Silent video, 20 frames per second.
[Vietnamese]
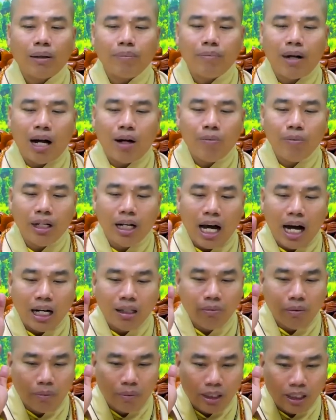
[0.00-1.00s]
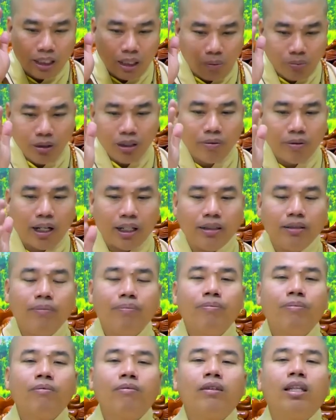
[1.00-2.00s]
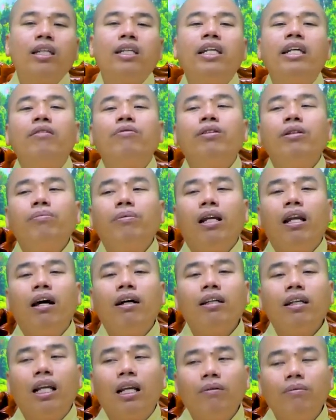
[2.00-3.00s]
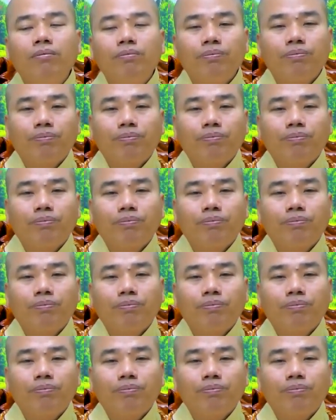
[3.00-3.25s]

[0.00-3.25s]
tam bảo mình ở mà mình sống như vậy thì duyên phước mình lớn lắm